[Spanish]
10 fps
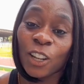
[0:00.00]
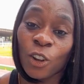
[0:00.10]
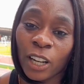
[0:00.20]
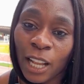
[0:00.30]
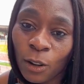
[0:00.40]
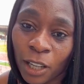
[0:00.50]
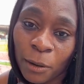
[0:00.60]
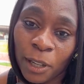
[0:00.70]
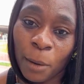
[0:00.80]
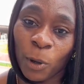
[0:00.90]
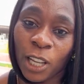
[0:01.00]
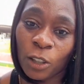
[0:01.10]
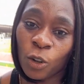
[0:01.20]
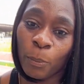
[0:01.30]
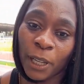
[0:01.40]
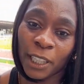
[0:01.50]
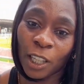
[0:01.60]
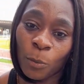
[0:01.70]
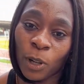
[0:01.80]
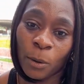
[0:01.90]
No, claro, aquí vine a apoyar a los
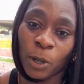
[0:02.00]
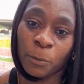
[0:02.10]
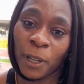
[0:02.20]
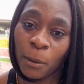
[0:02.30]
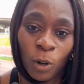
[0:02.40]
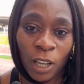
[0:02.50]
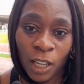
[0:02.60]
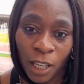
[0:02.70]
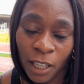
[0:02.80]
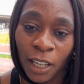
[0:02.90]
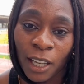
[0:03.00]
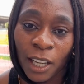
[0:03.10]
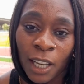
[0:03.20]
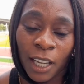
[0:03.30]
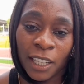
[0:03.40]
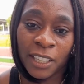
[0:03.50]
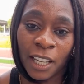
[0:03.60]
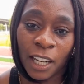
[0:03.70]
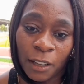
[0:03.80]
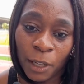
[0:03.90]
compañeros porque pues esperamos que en este
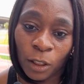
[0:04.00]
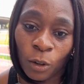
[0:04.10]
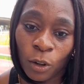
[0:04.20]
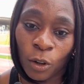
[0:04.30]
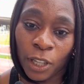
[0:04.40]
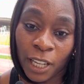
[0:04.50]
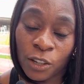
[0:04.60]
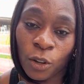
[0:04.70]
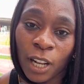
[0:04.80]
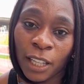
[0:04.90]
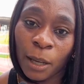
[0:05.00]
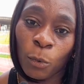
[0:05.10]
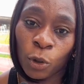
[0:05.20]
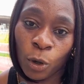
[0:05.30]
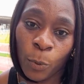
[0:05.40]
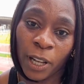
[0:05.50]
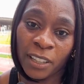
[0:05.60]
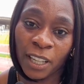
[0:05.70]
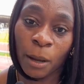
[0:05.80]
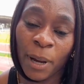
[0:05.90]
gran evento de nacional que mucho puedan
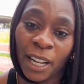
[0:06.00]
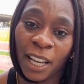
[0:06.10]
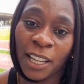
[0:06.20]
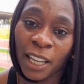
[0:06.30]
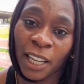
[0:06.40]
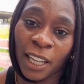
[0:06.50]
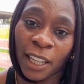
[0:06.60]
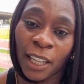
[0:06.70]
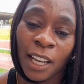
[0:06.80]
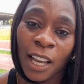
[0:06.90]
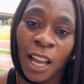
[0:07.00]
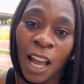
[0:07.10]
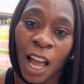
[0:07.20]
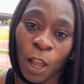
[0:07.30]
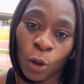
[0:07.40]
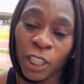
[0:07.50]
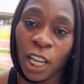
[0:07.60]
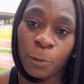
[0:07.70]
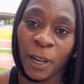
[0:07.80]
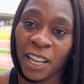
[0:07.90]
hacer la marca, ya que a dos
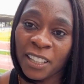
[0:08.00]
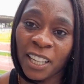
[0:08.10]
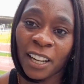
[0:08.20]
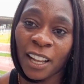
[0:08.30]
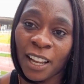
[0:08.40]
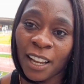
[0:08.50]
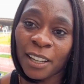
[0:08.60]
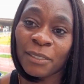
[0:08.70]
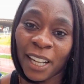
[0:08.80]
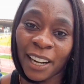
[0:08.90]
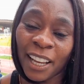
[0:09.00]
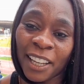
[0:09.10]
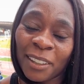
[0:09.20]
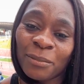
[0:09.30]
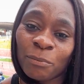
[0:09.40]
días para ya cerrar el ranking.